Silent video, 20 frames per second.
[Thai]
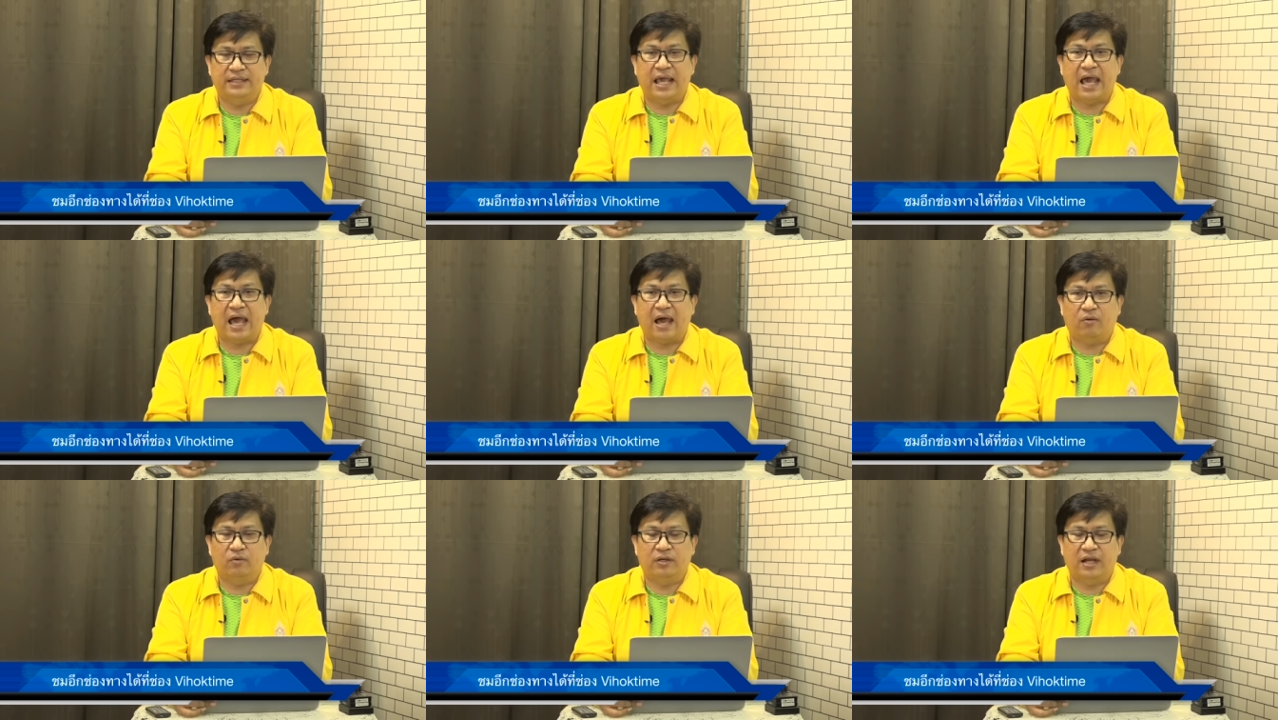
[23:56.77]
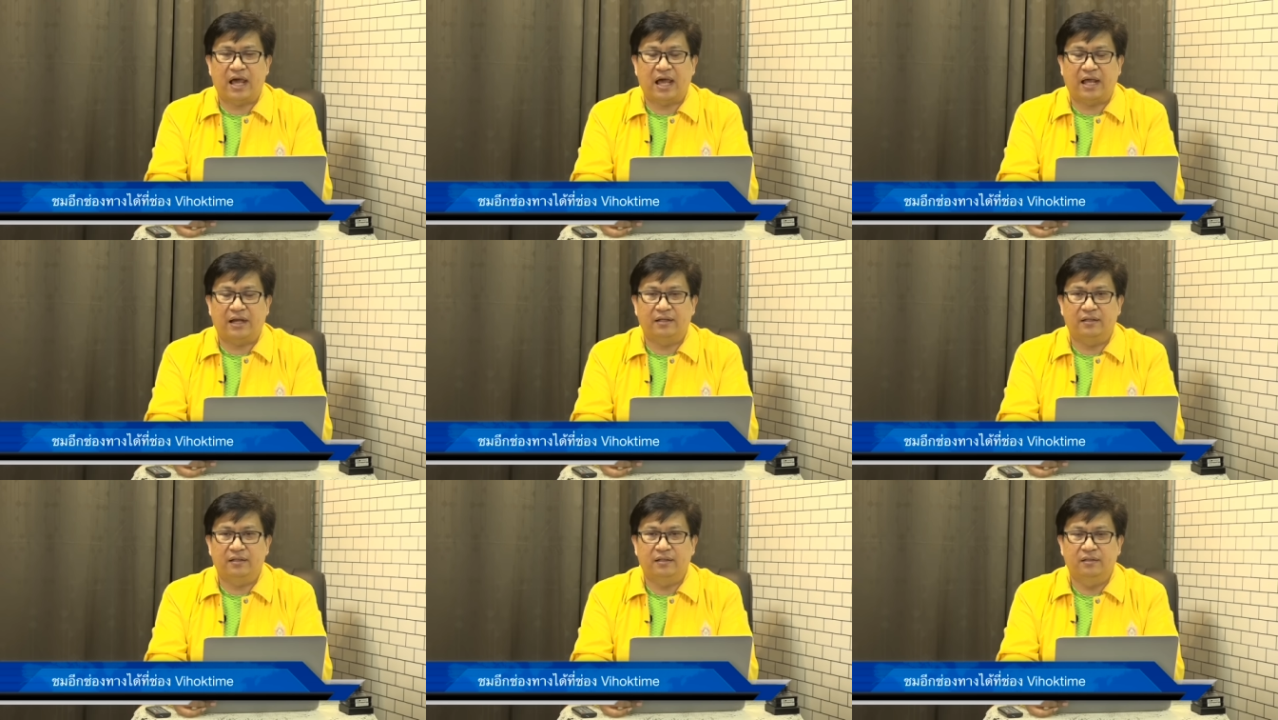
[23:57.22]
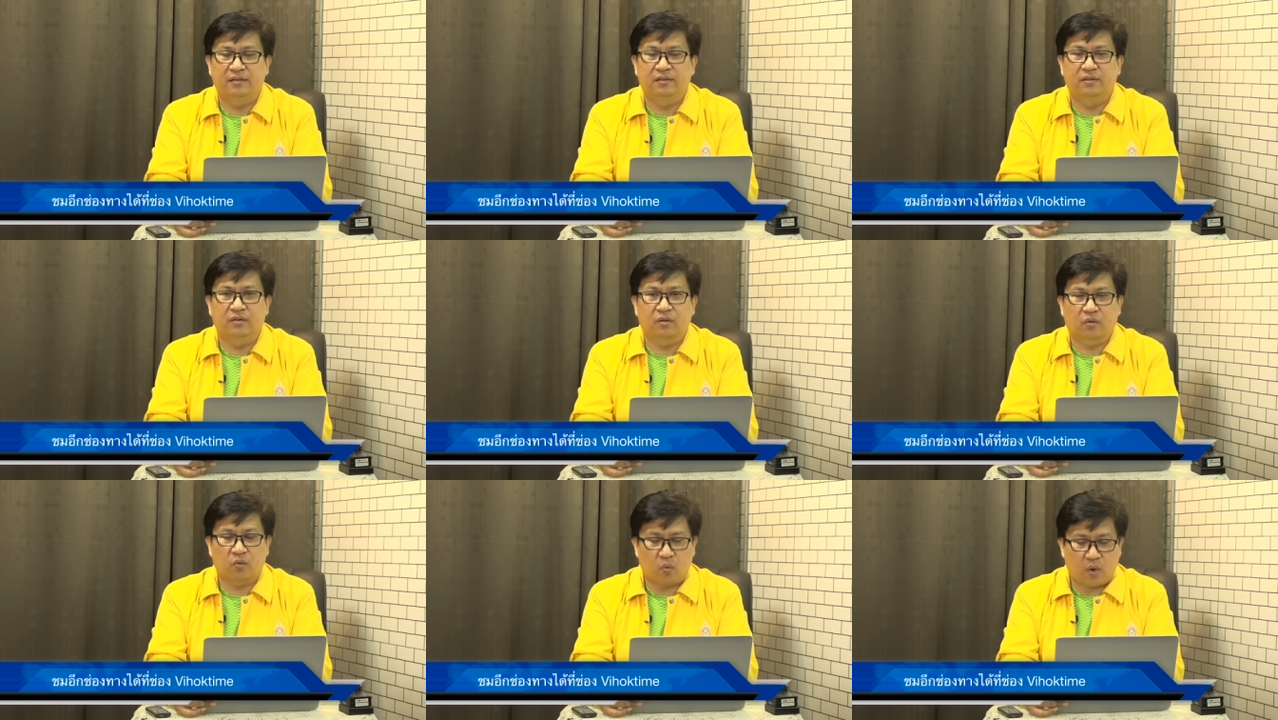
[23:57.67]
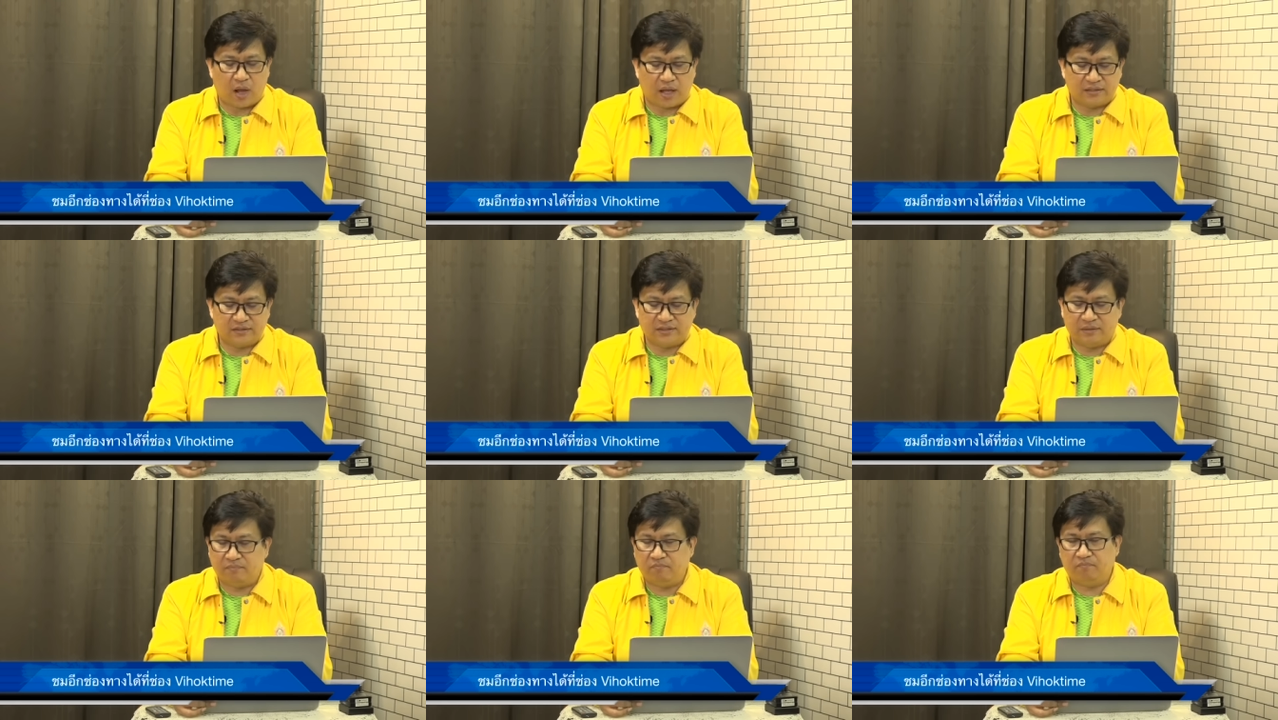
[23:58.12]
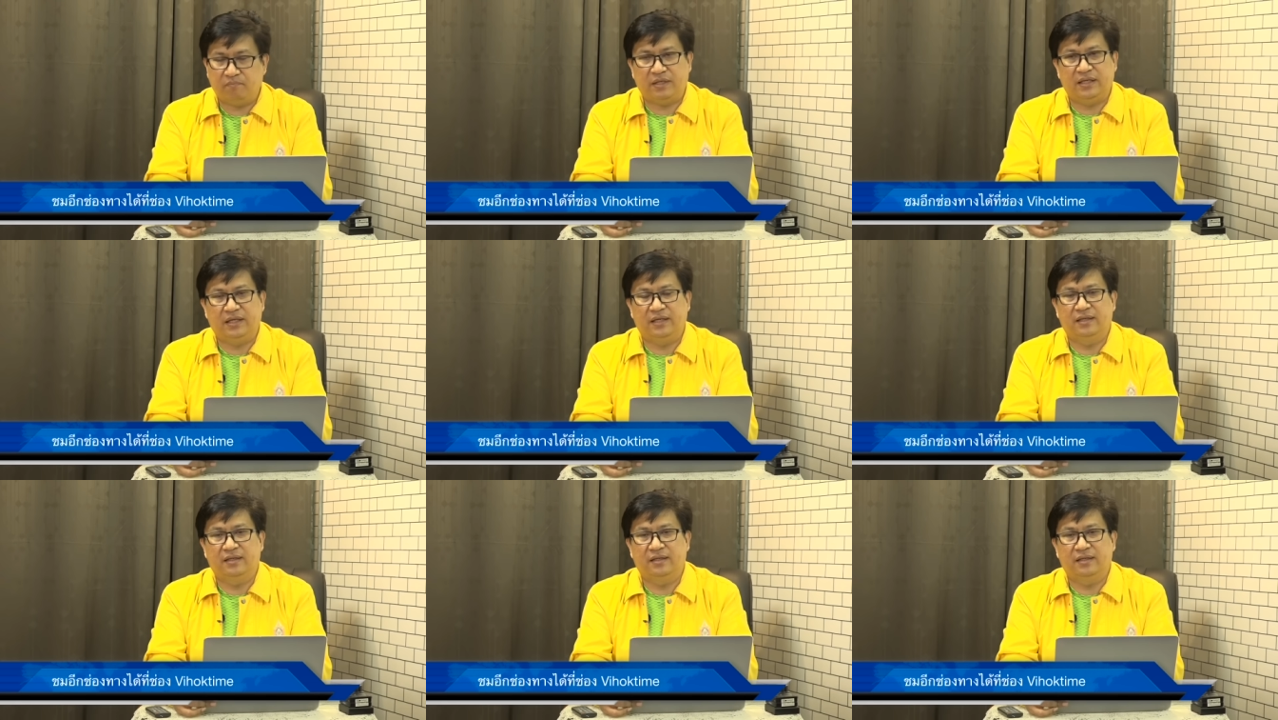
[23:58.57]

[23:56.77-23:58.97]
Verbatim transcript: ยาวนานกว่าสิบปี